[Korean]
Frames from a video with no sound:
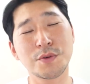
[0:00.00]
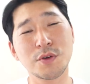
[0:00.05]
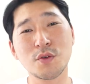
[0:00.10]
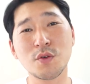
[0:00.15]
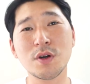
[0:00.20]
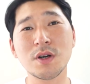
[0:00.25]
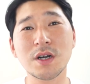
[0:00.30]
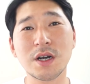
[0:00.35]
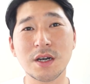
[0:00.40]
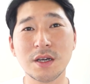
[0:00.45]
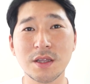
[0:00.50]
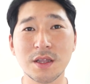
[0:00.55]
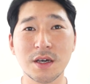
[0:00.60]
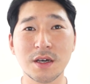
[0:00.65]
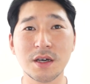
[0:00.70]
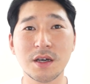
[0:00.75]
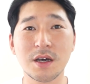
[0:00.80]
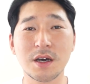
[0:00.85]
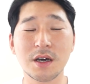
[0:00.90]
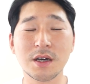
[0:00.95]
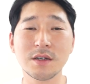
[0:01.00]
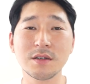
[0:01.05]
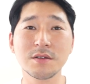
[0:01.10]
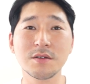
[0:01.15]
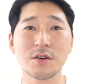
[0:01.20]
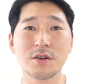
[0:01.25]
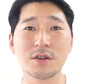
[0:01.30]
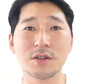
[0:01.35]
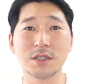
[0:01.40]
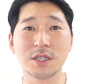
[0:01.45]
필요한 가이다 하는
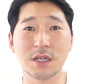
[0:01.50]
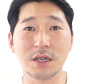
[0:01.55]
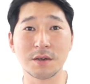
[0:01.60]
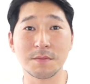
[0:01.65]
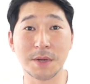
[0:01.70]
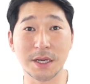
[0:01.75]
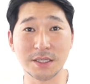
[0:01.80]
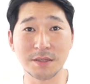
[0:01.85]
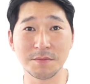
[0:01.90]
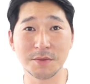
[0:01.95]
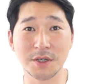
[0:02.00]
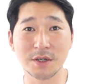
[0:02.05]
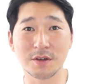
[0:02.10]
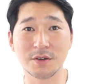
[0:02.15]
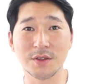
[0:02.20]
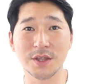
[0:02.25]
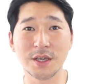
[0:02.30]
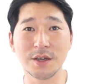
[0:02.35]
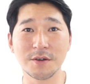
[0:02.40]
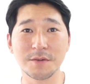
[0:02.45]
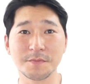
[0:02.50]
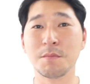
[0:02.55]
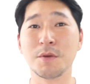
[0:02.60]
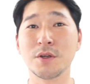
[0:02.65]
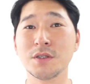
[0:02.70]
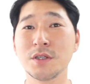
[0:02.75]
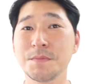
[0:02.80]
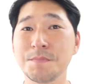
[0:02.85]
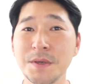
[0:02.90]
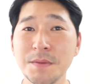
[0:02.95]
거를 제가 말씀드릴 건데요.
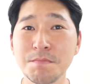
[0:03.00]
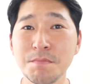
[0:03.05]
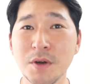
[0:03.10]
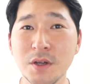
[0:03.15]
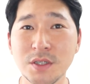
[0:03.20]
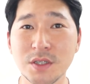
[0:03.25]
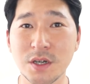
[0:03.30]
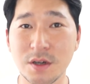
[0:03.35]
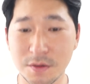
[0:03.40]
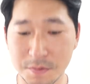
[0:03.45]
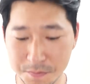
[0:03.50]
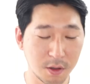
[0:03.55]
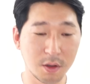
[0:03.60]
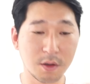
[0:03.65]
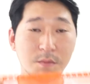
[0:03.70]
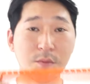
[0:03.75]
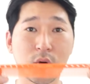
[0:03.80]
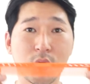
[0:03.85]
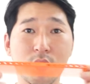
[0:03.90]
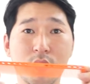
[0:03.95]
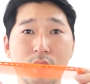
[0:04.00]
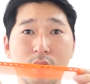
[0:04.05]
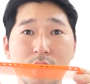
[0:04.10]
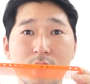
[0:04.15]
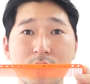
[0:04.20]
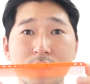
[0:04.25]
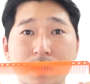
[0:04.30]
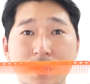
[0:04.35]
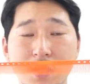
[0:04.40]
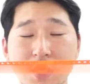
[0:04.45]
먼저 뒷 먼저
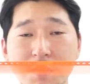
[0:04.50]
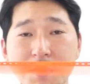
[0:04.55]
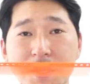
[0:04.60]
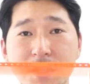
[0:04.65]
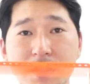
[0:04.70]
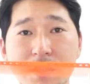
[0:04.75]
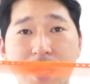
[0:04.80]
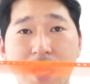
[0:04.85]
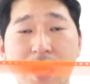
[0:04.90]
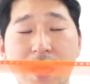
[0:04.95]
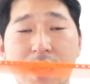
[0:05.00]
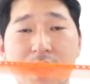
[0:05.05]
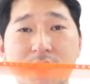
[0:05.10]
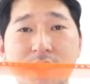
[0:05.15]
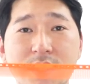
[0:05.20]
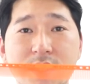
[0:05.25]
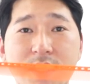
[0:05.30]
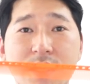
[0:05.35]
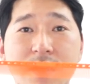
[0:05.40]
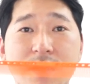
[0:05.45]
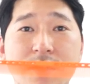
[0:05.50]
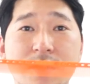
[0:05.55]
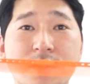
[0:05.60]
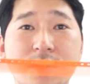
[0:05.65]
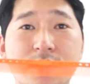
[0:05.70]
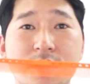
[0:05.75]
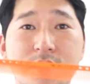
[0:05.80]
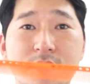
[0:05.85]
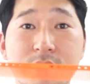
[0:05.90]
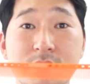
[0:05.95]
뭐이다
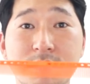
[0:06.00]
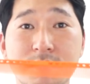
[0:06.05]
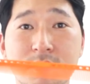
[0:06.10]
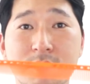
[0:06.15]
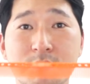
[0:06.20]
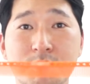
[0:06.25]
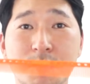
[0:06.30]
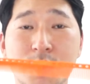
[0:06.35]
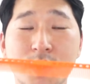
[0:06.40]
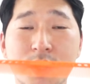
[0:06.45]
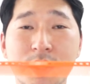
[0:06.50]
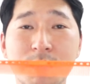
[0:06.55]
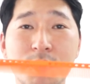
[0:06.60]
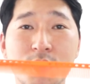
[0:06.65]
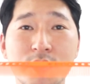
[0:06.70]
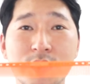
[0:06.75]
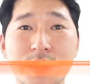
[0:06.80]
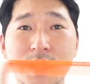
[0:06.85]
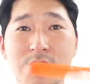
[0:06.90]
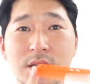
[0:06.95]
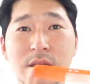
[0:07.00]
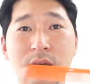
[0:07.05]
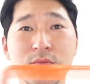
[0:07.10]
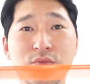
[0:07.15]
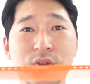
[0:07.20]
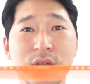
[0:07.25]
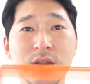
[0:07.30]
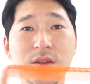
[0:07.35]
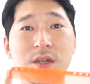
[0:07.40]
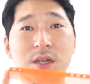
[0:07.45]
아시잖아요. 뭐 일본 땡땡
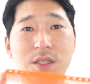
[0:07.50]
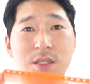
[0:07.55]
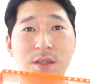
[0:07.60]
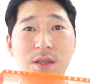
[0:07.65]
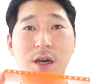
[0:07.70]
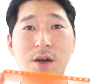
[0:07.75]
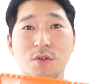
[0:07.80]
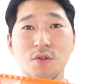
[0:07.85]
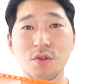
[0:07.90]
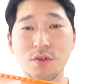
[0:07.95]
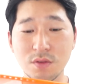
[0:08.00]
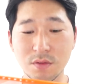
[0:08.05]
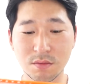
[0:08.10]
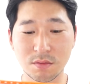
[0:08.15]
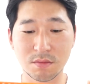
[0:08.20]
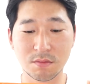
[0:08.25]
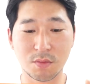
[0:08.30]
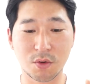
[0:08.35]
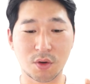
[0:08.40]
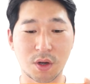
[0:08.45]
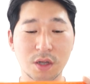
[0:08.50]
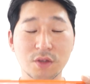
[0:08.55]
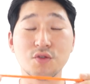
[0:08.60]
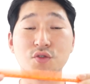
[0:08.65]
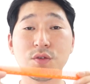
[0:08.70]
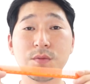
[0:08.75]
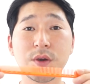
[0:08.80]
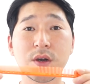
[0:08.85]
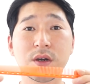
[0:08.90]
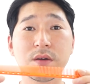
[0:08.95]
브랜드에서 나온 뭐 아주
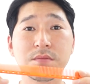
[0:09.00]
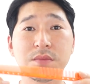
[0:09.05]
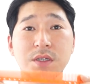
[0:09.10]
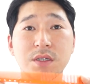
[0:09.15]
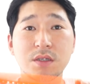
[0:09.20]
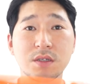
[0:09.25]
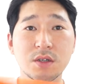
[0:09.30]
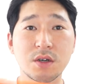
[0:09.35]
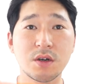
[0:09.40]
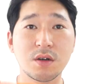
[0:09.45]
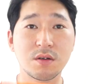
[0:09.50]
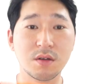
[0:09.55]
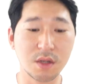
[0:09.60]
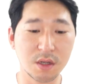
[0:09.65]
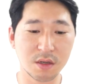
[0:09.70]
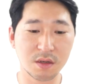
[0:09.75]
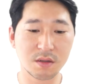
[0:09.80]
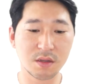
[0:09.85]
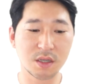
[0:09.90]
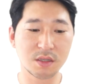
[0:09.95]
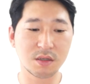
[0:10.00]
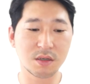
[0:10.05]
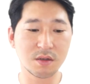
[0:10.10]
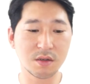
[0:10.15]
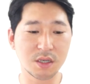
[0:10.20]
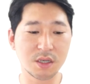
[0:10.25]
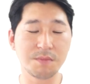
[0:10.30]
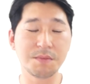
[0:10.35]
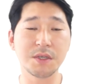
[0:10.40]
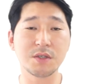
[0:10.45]
유명한 빛이죠. 근데
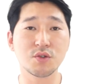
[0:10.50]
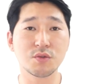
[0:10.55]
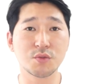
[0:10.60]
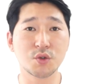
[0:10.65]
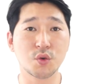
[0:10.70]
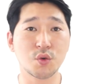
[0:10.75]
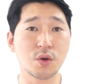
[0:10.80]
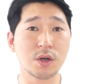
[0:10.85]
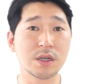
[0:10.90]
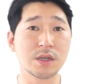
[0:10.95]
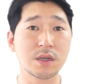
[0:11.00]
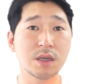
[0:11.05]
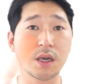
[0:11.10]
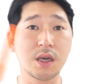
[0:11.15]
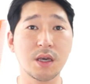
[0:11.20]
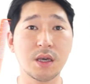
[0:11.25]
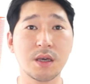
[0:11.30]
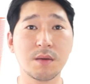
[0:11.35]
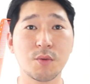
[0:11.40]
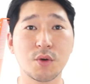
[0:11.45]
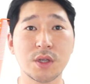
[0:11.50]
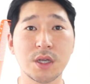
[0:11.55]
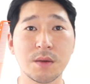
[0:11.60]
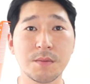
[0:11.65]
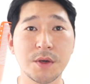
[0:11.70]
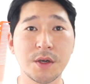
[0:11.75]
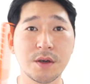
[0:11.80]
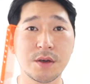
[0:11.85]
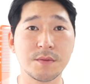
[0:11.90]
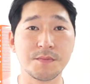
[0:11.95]
저는 입이 좀 좋아하는 게
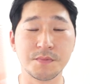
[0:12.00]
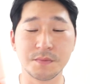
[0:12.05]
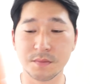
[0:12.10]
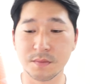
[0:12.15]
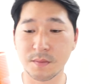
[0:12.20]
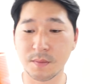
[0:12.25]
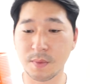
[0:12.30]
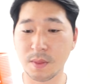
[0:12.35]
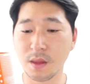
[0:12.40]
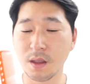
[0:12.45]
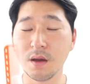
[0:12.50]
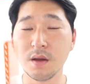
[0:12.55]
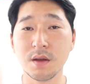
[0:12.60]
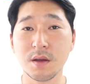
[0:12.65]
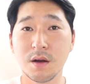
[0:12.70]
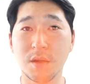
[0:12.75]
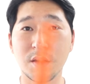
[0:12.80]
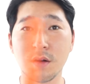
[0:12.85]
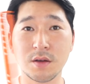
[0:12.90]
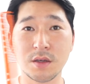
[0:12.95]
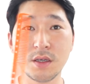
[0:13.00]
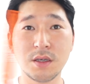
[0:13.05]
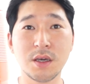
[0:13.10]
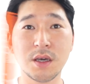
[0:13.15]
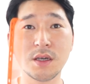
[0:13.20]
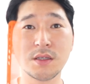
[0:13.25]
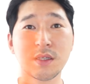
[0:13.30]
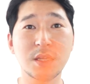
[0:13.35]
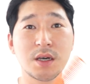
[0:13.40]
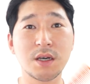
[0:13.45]
뭐냐면 어, 이
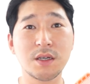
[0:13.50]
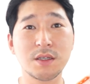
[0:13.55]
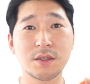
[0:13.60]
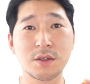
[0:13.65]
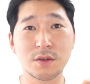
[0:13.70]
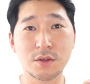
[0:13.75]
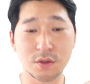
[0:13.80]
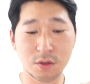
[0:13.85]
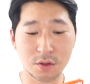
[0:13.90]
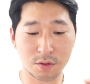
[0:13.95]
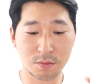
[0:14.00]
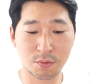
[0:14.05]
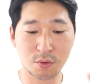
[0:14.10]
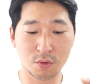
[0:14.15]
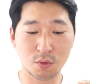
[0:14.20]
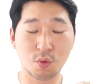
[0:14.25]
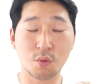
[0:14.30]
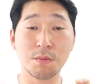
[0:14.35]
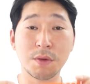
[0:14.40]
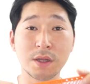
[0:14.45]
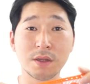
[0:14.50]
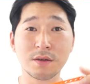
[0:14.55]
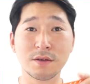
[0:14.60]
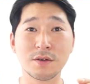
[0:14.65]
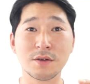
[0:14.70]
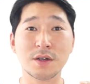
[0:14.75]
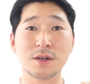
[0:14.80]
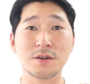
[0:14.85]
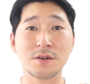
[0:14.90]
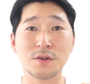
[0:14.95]
회사에서 저 뭐 돈 받은
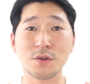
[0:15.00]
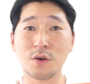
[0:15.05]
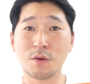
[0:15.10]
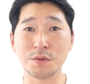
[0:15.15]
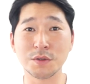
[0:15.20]
거나 그런 거